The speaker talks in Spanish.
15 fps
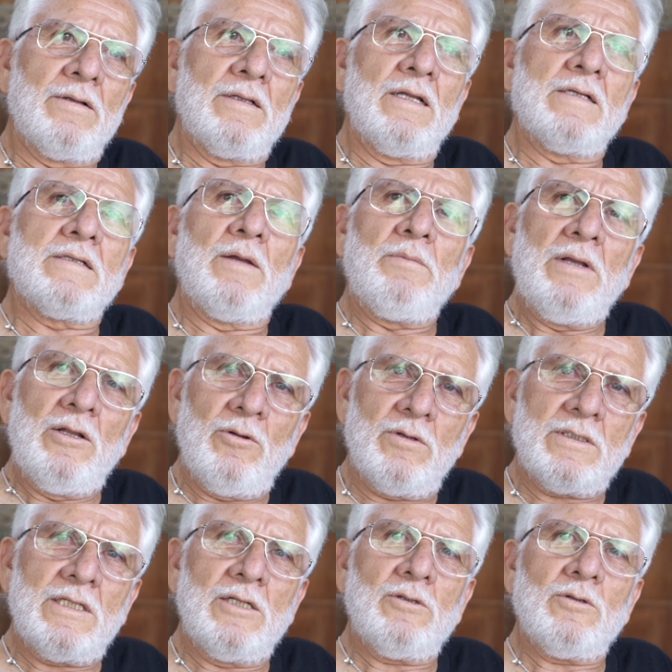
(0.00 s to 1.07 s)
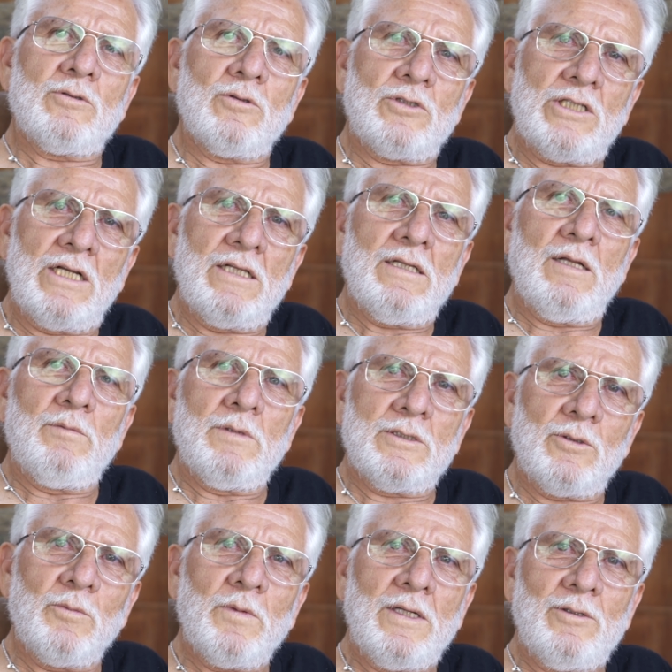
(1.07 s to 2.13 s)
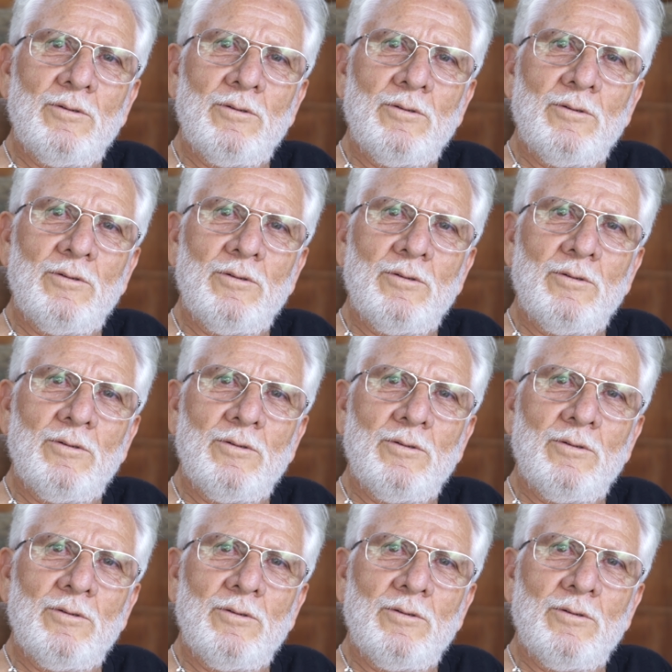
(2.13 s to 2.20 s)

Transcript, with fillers: Desde 1980 más o menos.